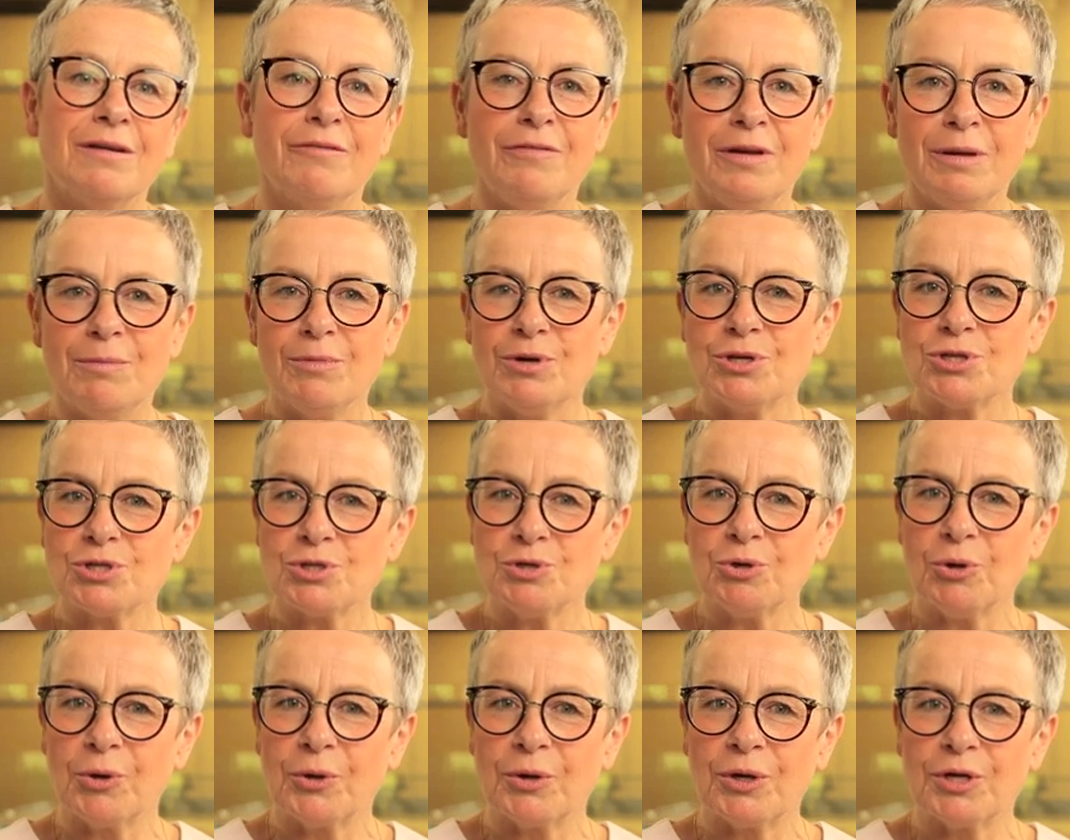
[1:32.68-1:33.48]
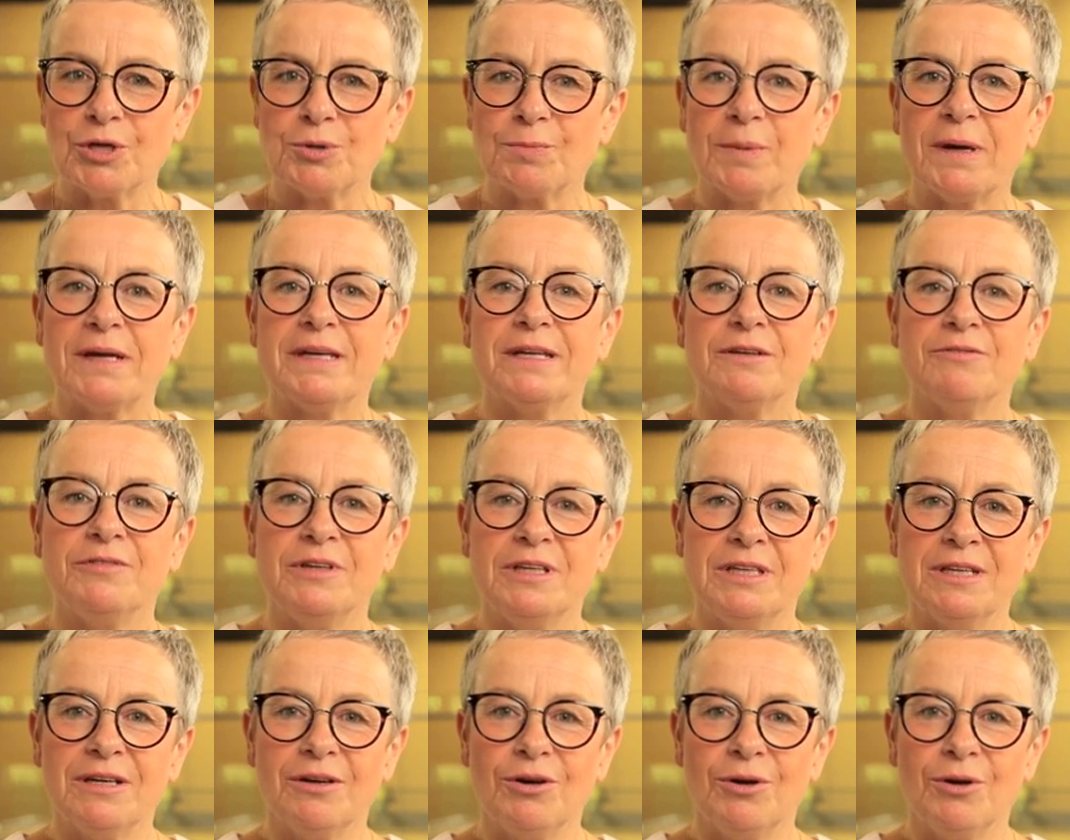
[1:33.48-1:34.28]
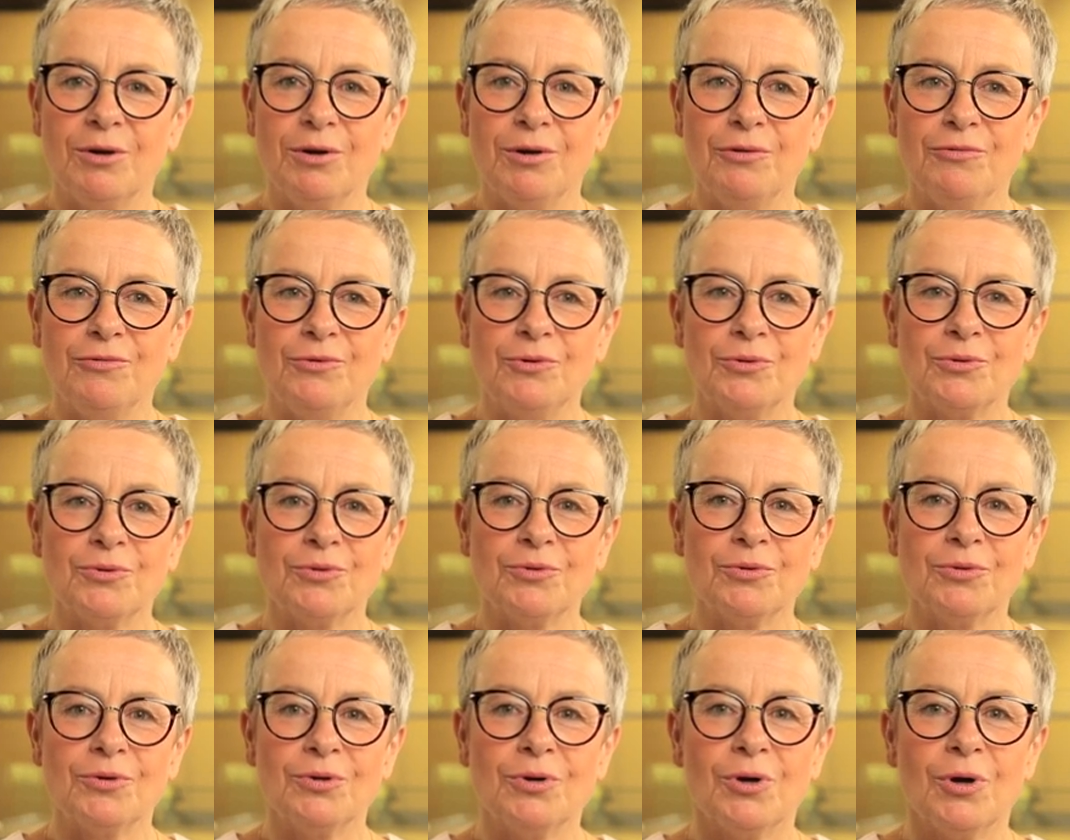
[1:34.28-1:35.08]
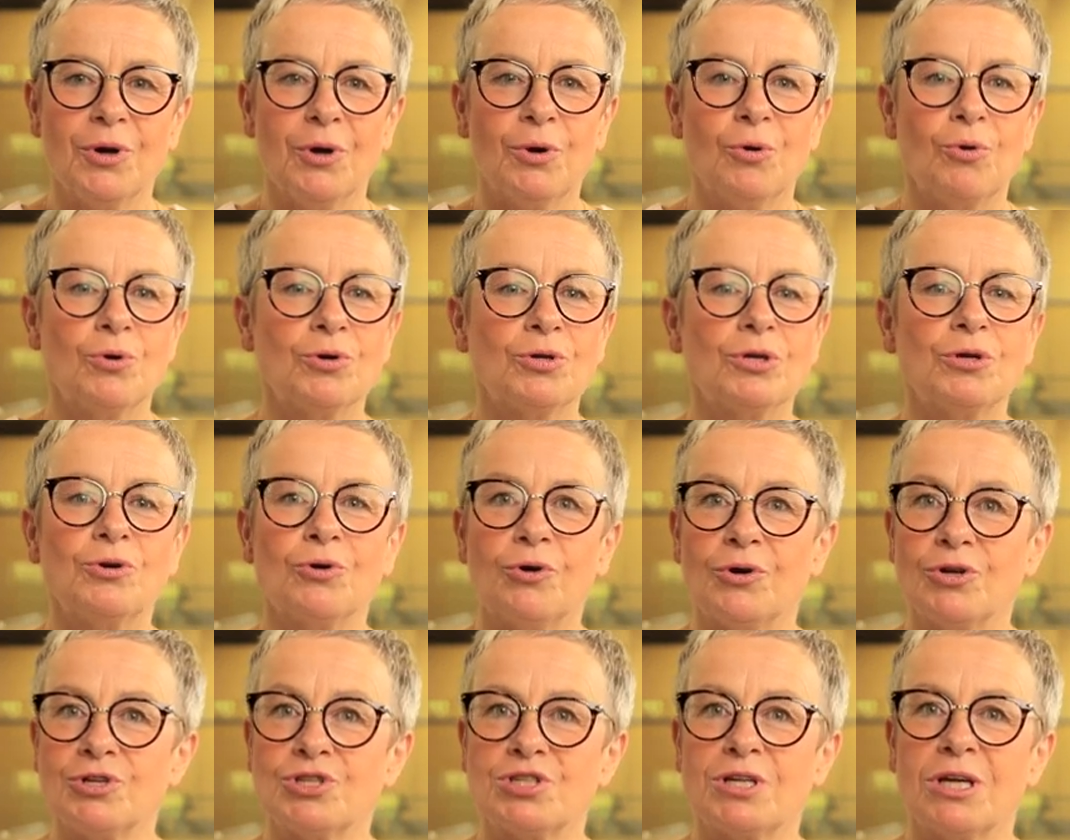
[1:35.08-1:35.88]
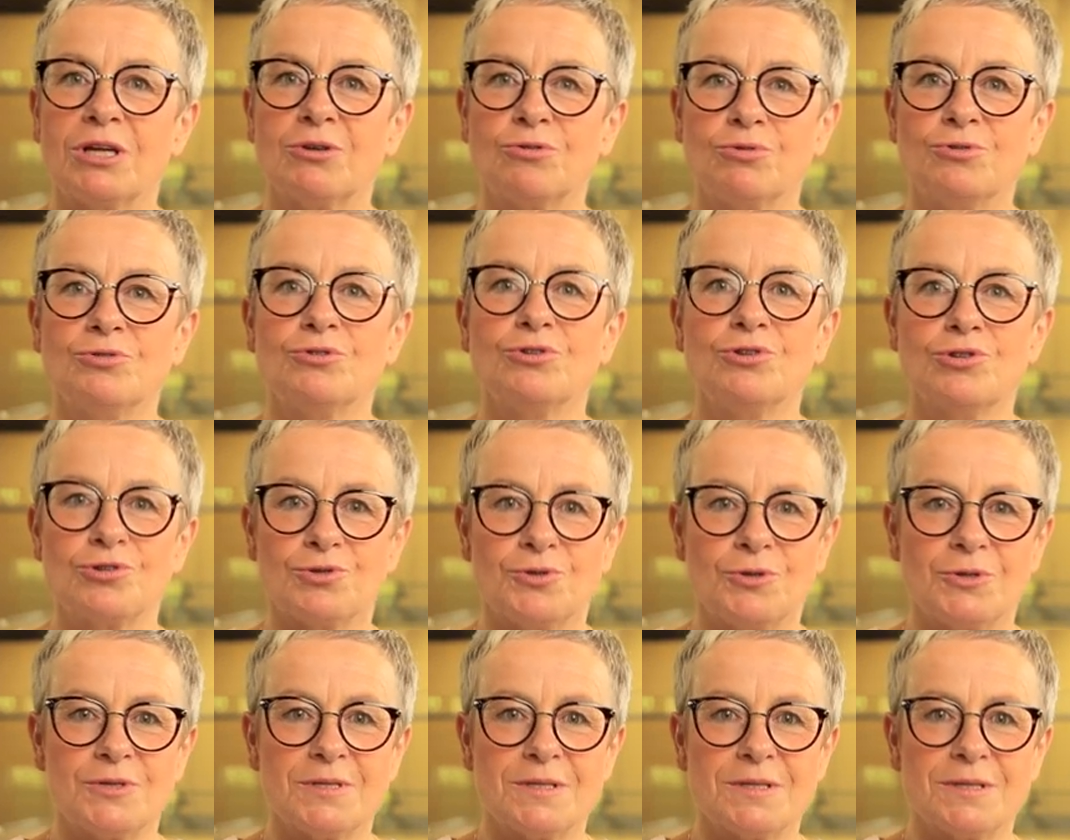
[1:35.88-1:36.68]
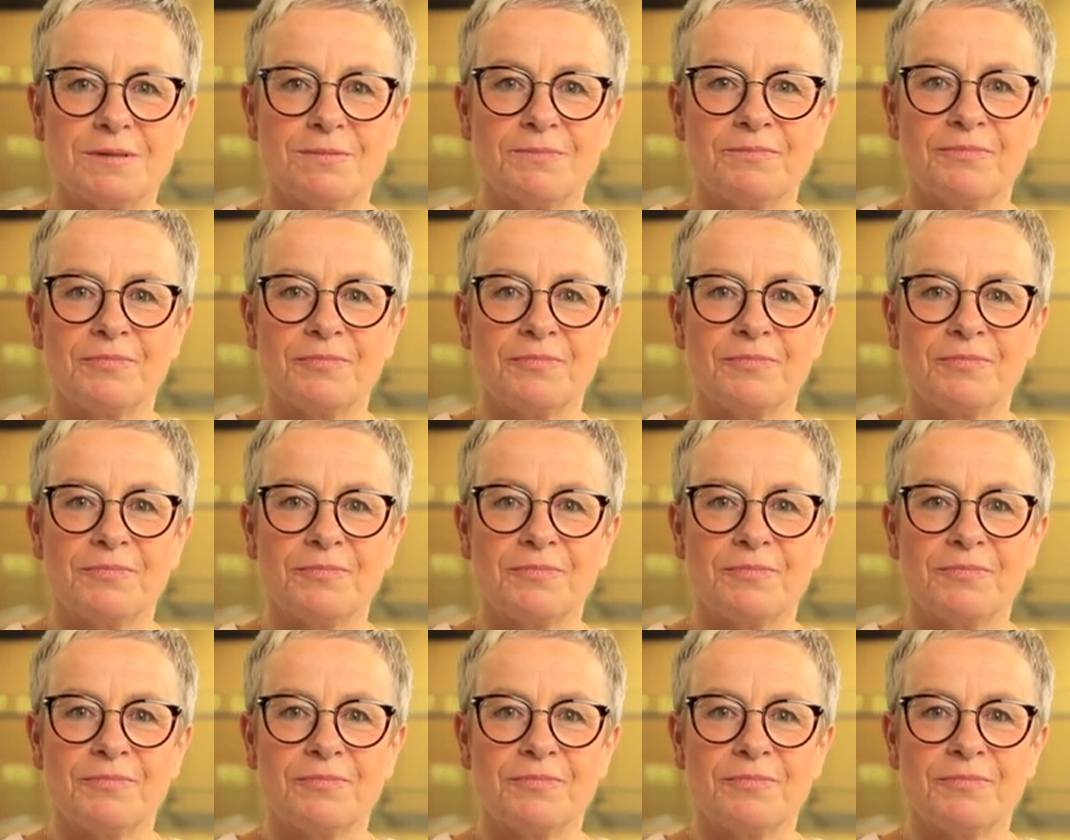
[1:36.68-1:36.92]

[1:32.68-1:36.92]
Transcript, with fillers: Wir möchten euch bei der Wiedereröffnung oder Neustadt unterstützen.